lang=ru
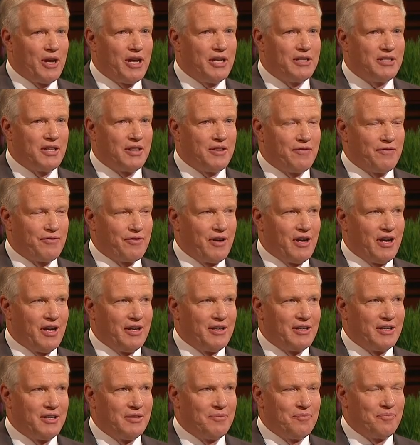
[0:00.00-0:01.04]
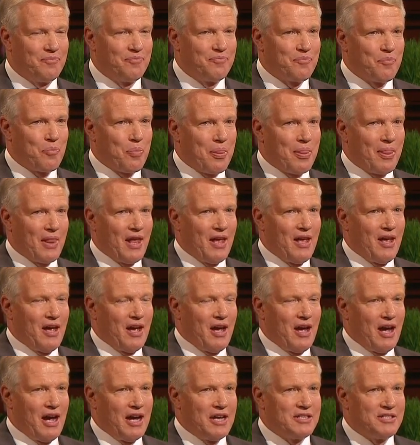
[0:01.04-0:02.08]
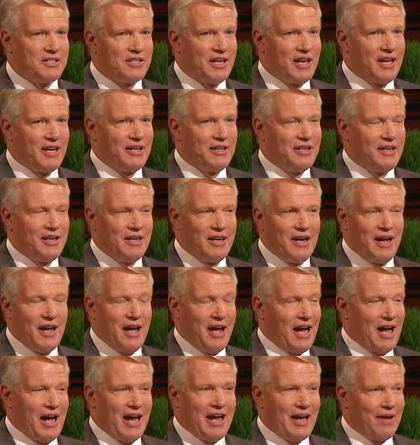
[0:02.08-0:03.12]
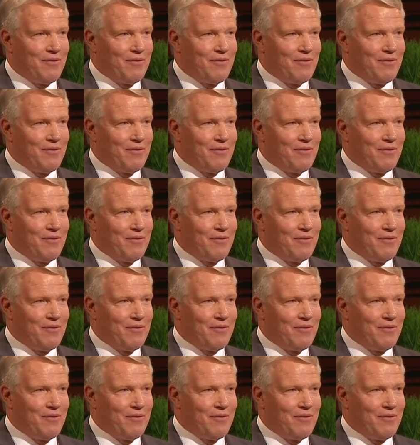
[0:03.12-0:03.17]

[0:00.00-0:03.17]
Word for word: и сообща мы будем продвигаться к передним рядам.